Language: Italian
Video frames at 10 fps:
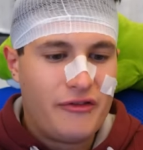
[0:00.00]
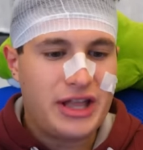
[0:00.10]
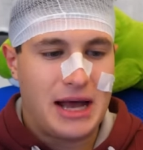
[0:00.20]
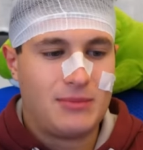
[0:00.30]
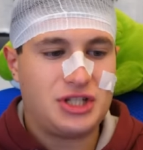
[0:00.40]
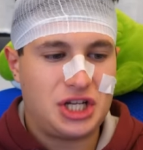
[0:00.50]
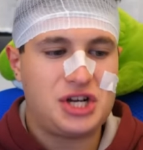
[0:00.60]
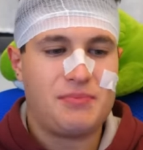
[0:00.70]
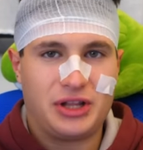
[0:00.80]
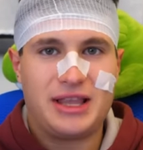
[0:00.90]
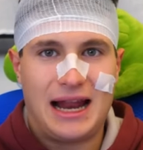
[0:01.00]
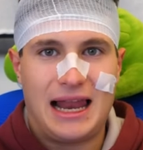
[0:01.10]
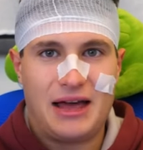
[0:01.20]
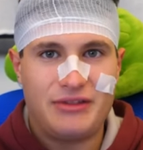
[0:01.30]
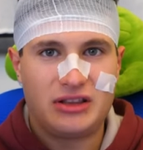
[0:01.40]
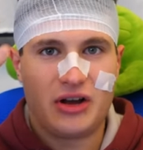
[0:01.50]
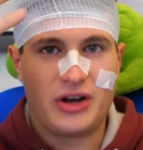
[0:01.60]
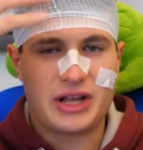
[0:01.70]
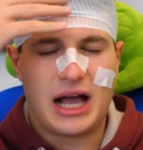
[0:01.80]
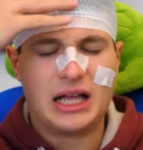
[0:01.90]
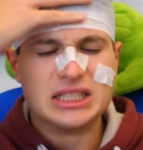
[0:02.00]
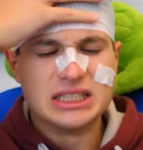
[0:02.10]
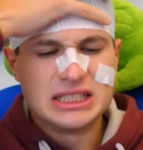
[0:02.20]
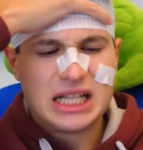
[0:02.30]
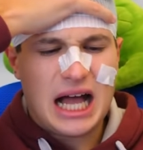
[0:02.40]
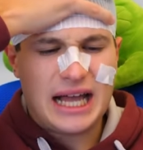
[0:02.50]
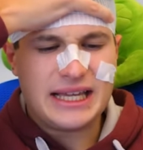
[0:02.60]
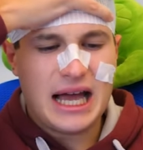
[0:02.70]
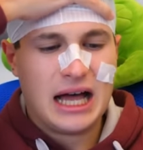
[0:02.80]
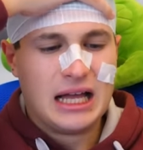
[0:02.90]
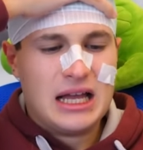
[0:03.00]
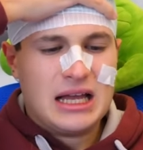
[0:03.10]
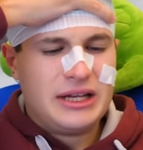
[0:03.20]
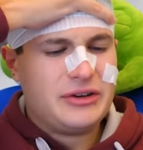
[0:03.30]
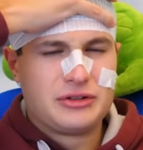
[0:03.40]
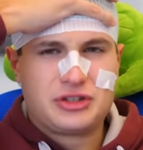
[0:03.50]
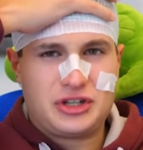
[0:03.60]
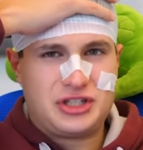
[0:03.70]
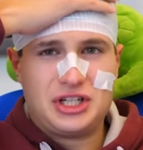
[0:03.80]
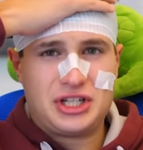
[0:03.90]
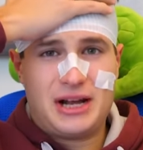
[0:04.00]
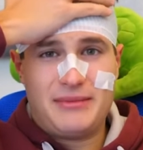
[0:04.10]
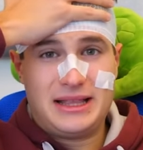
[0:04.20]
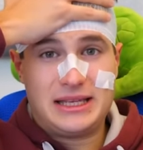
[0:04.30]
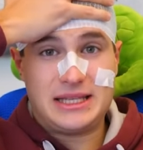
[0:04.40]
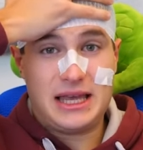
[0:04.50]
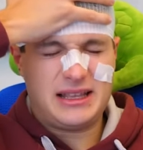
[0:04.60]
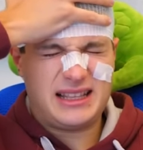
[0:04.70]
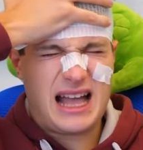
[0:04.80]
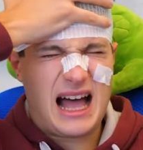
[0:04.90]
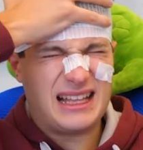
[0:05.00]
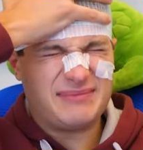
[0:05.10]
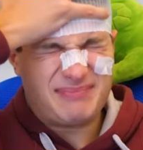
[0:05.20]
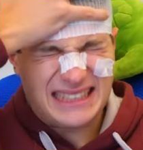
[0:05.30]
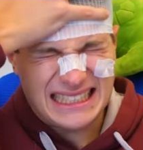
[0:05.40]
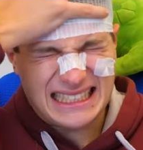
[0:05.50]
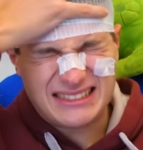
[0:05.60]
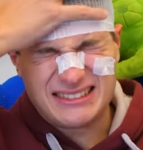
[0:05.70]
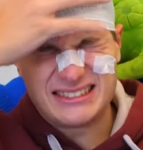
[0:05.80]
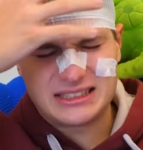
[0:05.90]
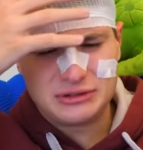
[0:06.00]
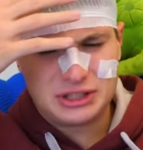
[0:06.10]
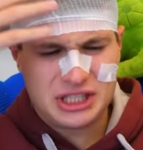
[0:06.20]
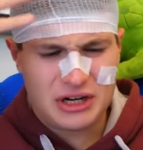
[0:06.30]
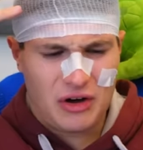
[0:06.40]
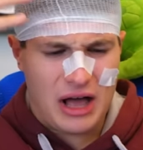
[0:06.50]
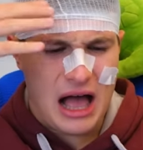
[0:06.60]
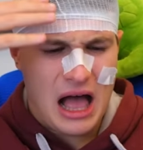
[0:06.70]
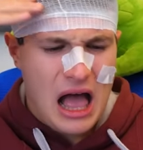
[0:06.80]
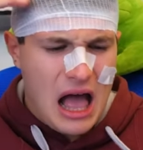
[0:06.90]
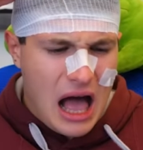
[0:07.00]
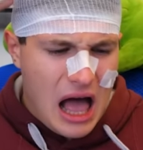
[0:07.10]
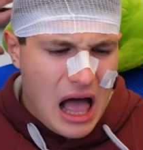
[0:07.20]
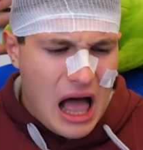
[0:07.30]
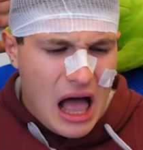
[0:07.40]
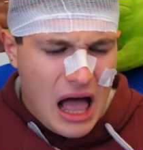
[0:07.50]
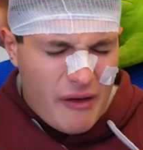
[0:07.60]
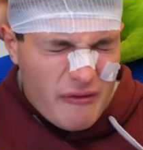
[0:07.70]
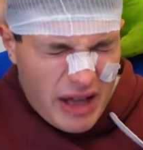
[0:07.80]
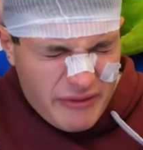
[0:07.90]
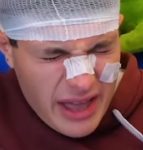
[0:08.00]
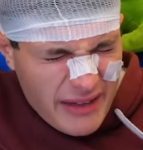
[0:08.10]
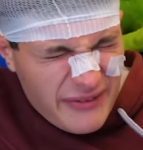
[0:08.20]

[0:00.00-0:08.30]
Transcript: vediamo se ci porterà alla vittoria. Aia, io non so sinceramente se da malato riuscirò a, a, a, a